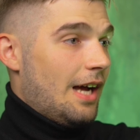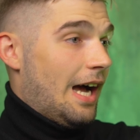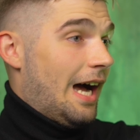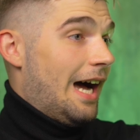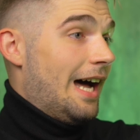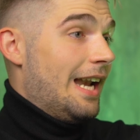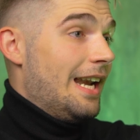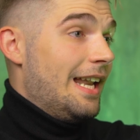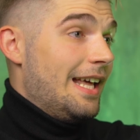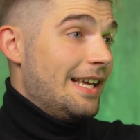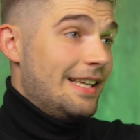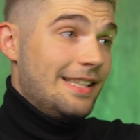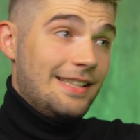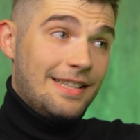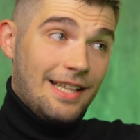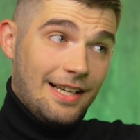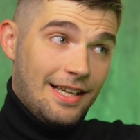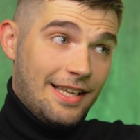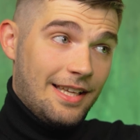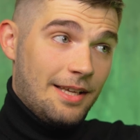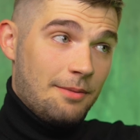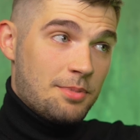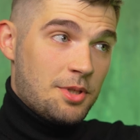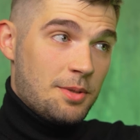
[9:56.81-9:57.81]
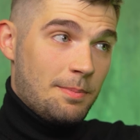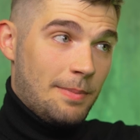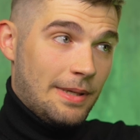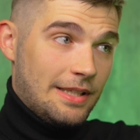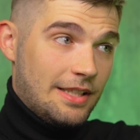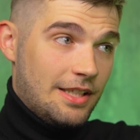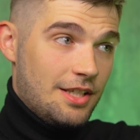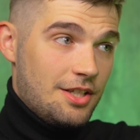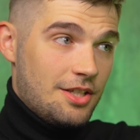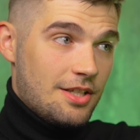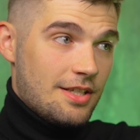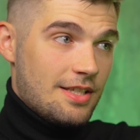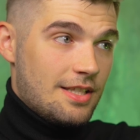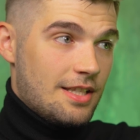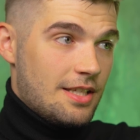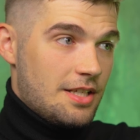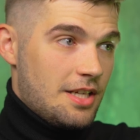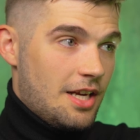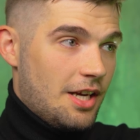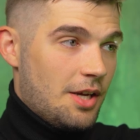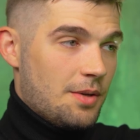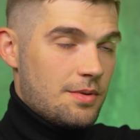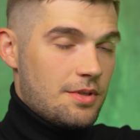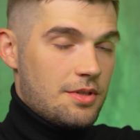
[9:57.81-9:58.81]
ale i takie przypadki się
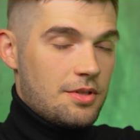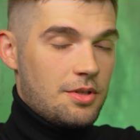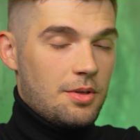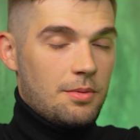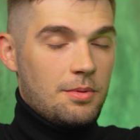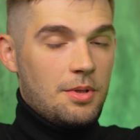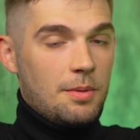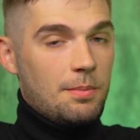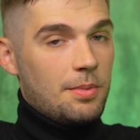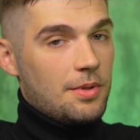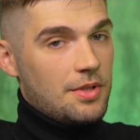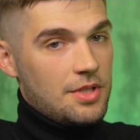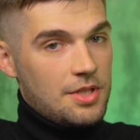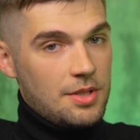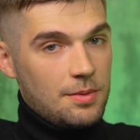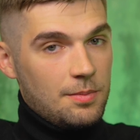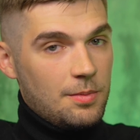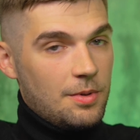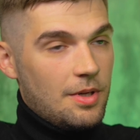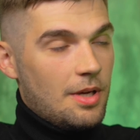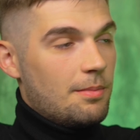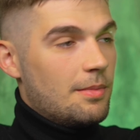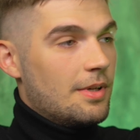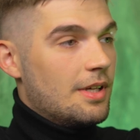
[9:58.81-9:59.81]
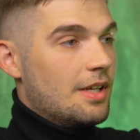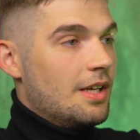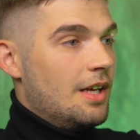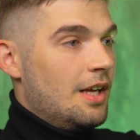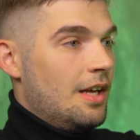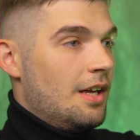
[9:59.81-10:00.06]
zdarzają. Zresztą nie potrzebujemy